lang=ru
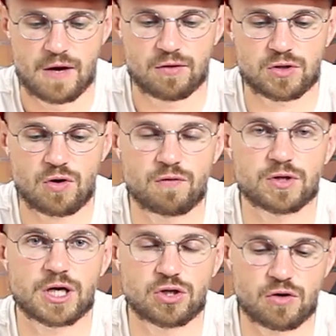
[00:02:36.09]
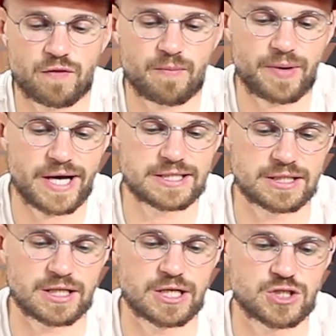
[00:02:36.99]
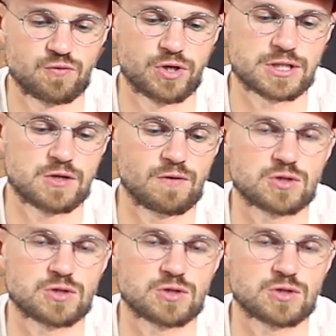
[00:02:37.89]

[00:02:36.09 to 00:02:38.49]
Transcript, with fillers: Вот такой вот кондер в комплекте, это для чего, если у